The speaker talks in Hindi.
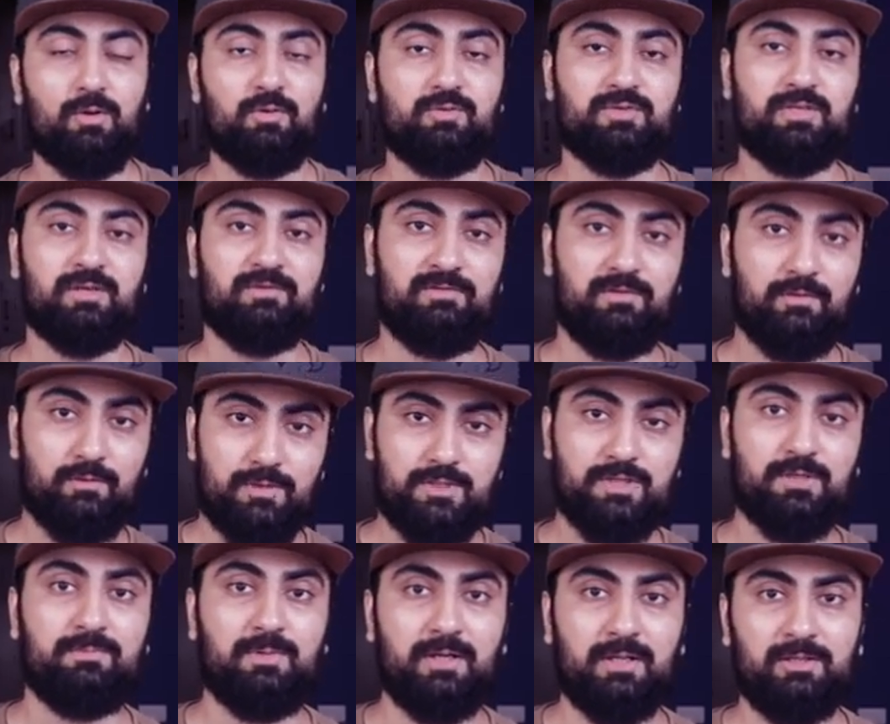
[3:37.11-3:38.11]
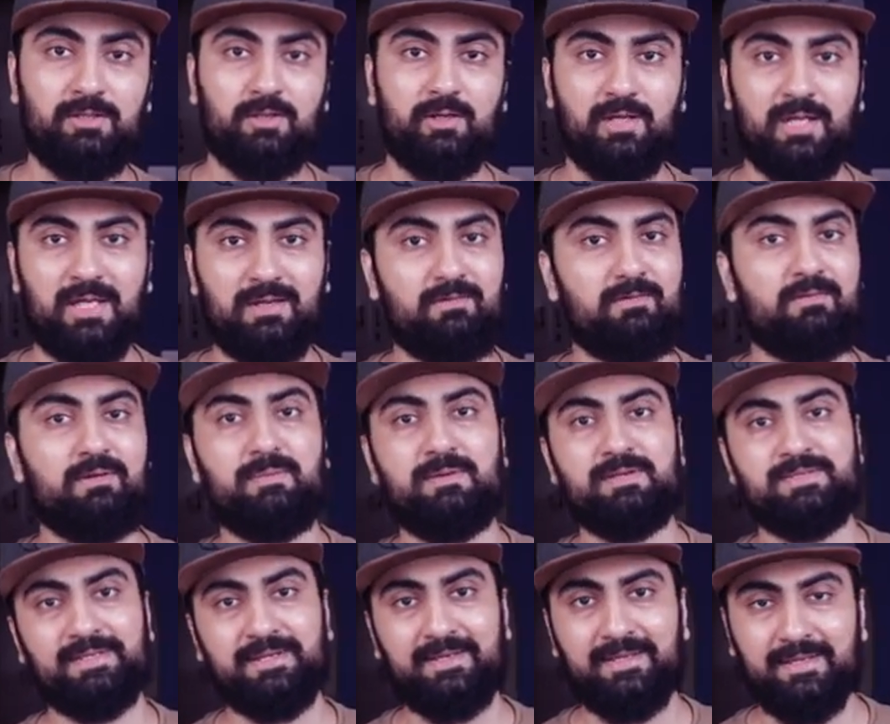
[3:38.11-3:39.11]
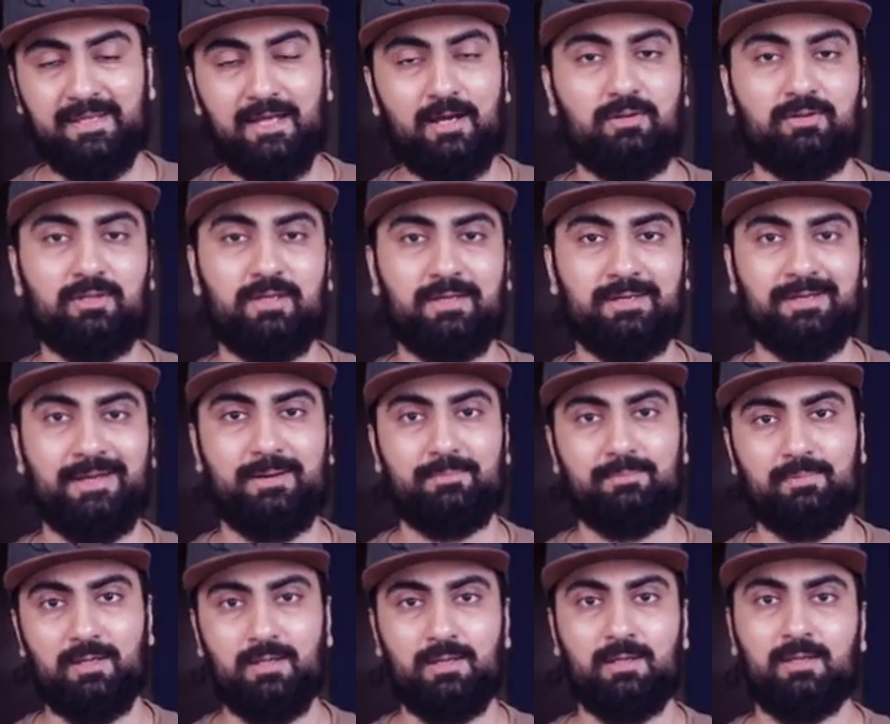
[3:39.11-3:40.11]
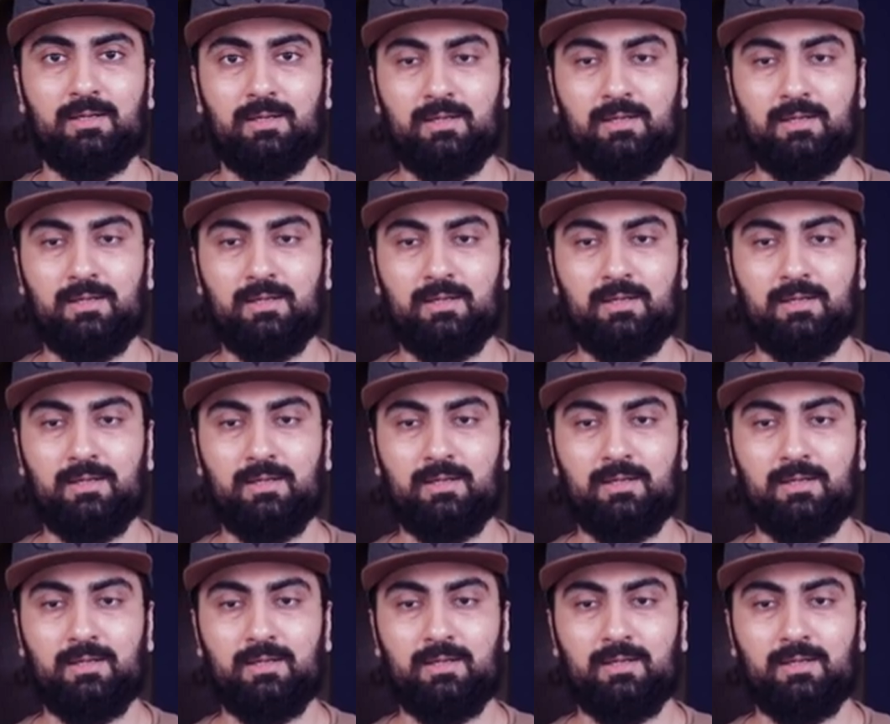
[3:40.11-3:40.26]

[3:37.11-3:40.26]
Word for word: उससे व्यूअरशिप बढ़ती है और गिव अवे बेसिकली क्या होता है कि आपने